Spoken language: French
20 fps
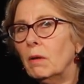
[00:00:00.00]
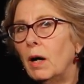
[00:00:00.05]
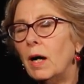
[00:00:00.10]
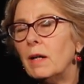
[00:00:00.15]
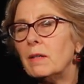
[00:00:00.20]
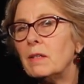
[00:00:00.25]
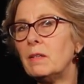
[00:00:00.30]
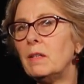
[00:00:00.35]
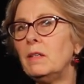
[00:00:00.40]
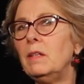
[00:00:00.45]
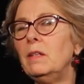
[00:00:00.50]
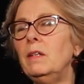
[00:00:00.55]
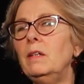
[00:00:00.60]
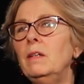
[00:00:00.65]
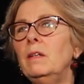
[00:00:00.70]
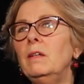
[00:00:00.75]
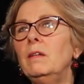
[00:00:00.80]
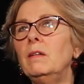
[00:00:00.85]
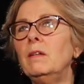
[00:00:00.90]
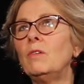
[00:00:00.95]

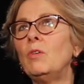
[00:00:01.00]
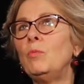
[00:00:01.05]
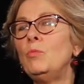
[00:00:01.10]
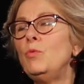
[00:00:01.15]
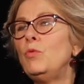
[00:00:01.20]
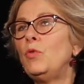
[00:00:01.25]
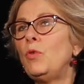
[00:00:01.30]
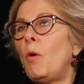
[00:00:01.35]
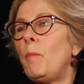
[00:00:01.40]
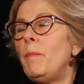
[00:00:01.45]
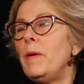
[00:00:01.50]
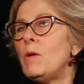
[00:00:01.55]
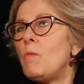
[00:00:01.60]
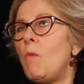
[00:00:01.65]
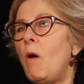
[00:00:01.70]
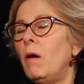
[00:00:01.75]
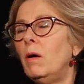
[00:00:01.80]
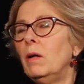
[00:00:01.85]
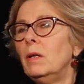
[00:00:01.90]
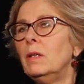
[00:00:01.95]
assez comme une flambée,
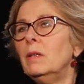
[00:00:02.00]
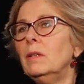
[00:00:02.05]
quoi.